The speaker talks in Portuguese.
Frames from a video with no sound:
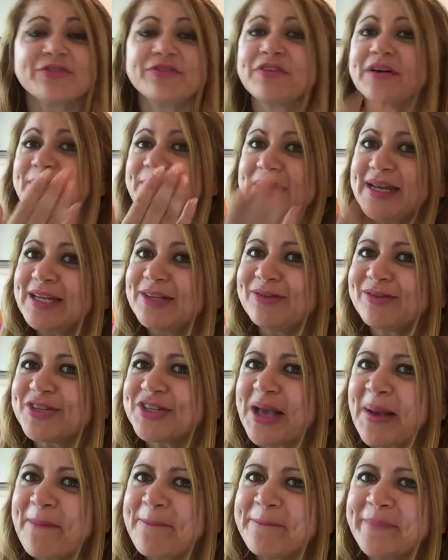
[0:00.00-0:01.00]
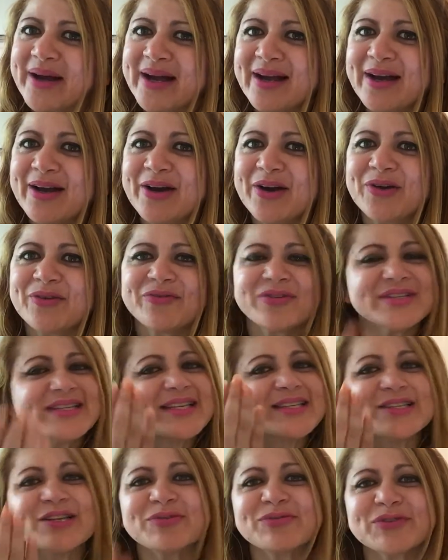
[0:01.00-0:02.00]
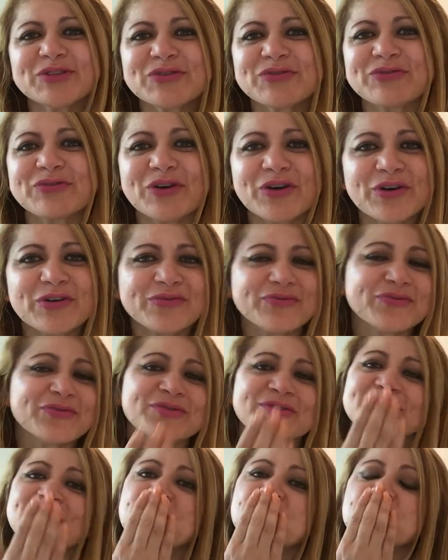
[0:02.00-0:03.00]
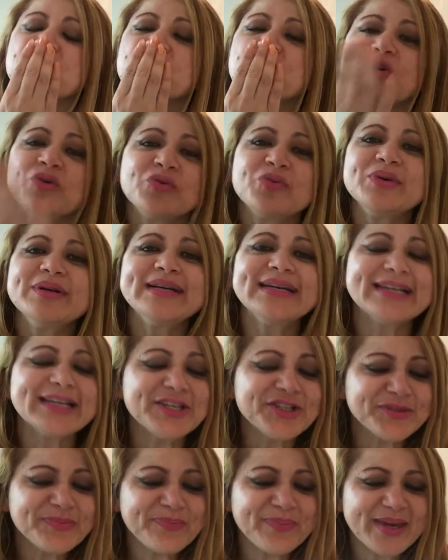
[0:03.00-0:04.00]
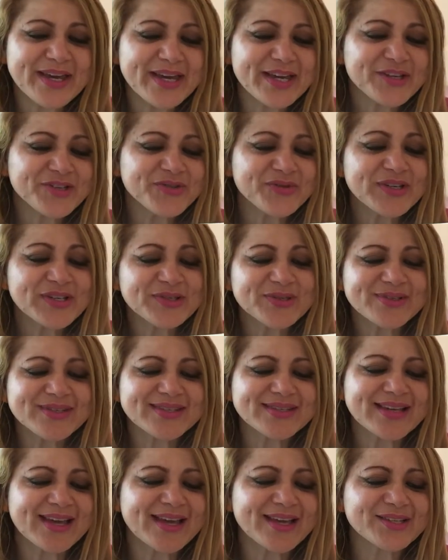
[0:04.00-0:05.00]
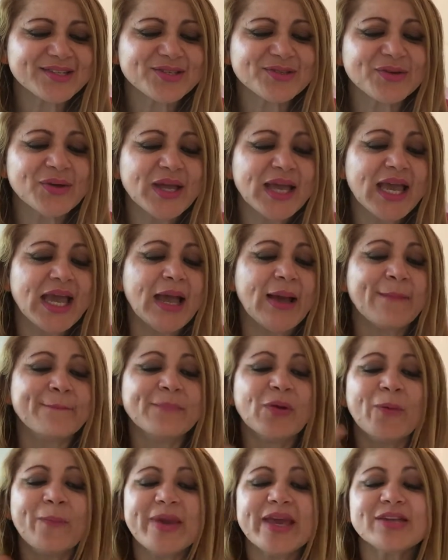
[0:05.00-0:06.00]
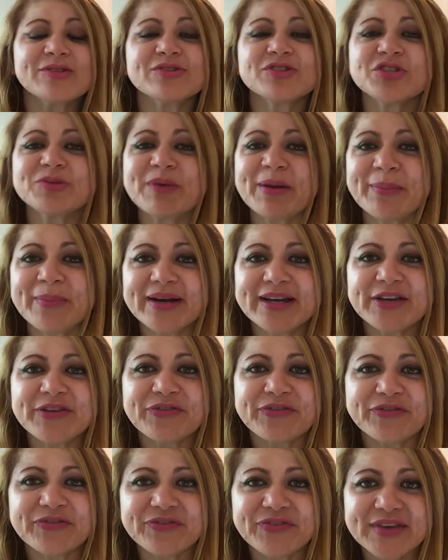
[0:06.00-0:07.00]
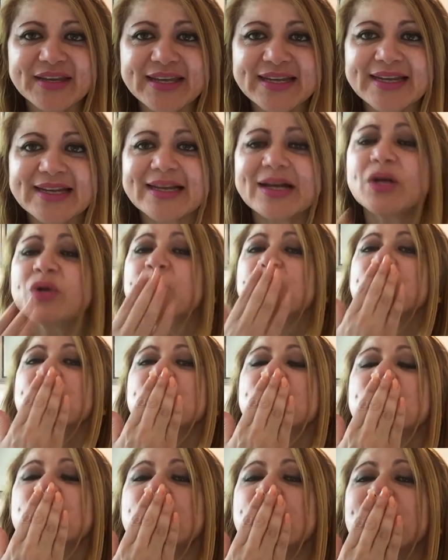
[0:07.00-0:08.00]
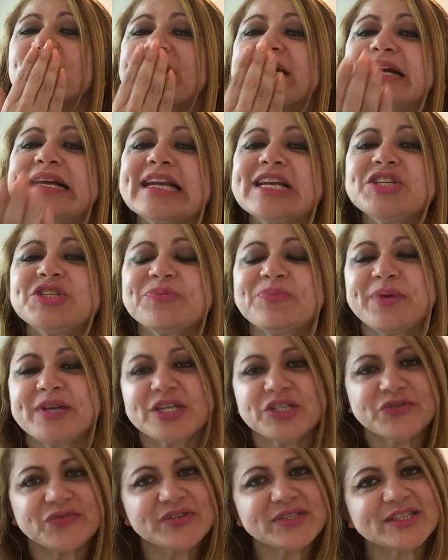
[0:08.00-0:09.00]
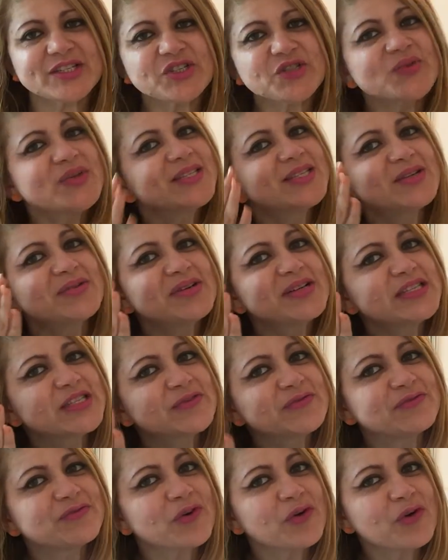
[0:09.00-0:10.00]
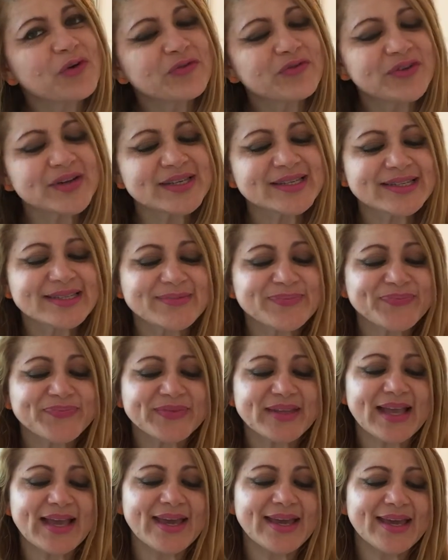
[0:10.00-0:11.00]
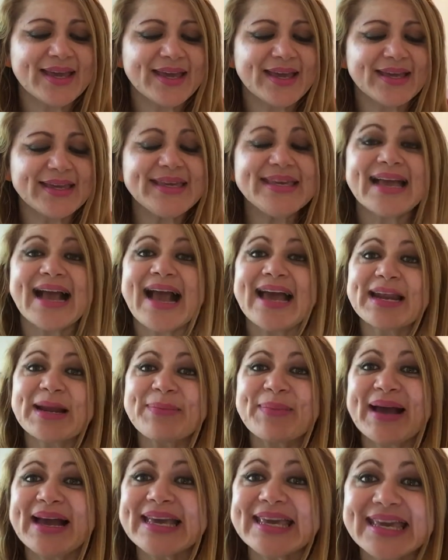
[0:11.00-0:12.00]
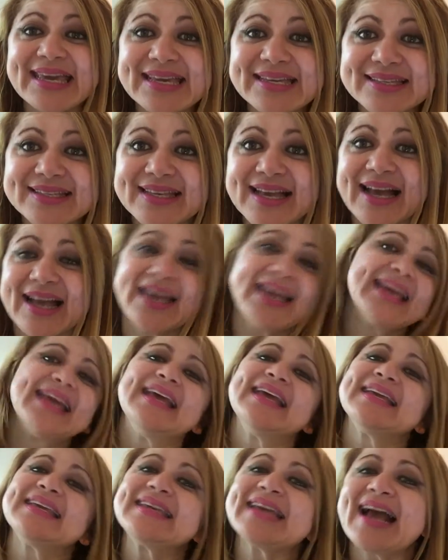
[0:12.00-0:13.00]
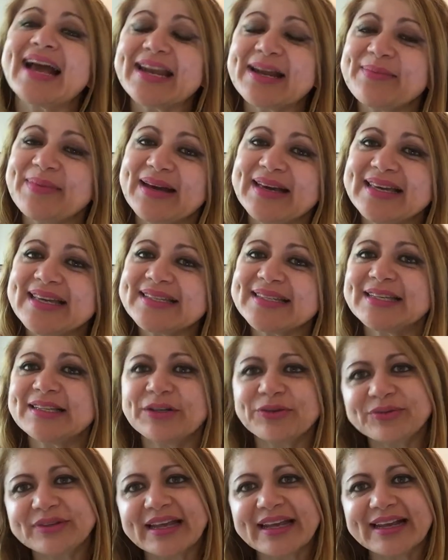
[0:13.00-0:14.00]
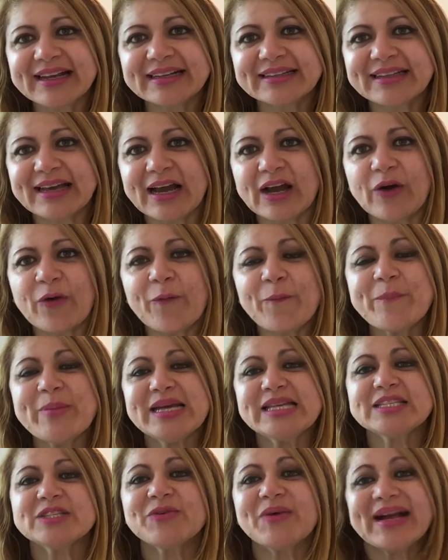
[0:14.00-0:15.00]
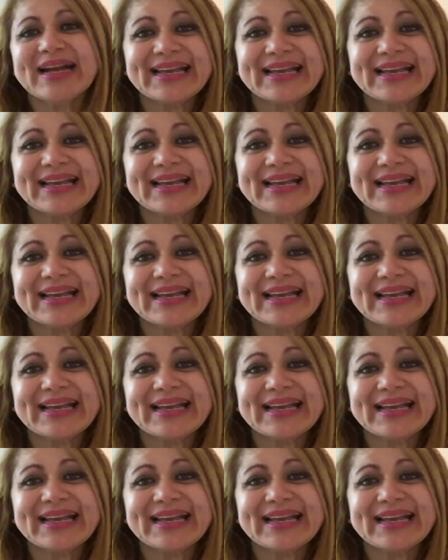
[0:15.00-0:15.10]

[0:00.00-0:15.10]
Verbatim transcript: Família no Japão, vocês são uns fofos. Um grande beijo e sucesso. Momentos de mamãe e filha. Grande beijo, vocês duas são as fofas. É, Yara Maísa, Yara Maísa não tem canal, mas eu